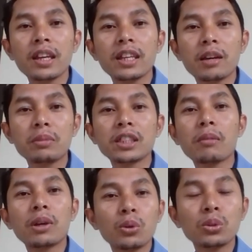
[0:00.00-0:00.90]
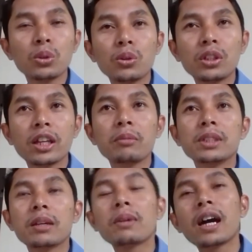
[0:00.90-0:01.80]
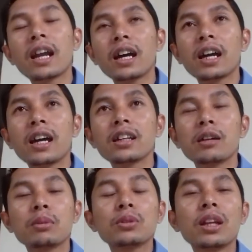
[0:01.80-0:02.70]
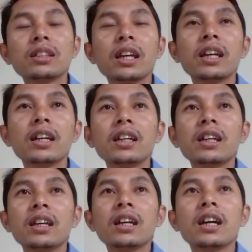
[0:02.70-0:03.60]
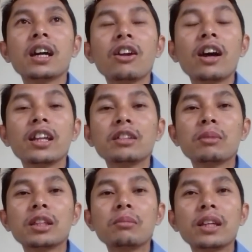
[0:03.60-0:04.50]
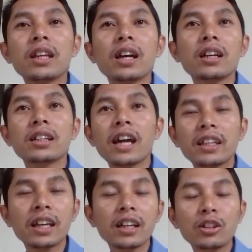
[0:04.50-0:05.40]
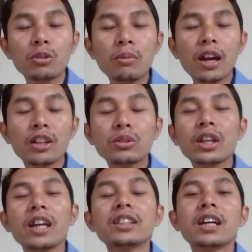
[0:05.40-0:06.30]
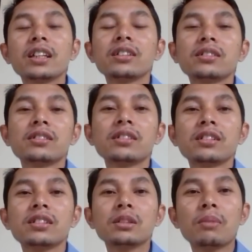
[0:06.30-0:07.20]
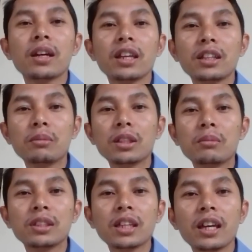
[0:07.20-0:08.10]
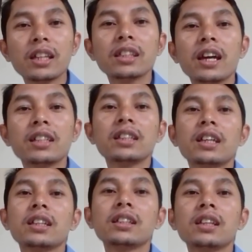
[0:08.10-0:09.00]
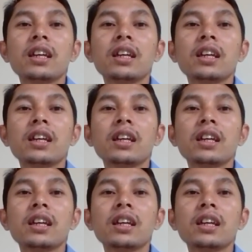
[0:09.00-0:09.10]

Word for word: yang bisa menuntun yang bisa mengarahkan kebetulan saya Nah, kalau ada teman-teman yang datang ke rumah itu saya ajarin sebagian teman-teman saya saya ajarin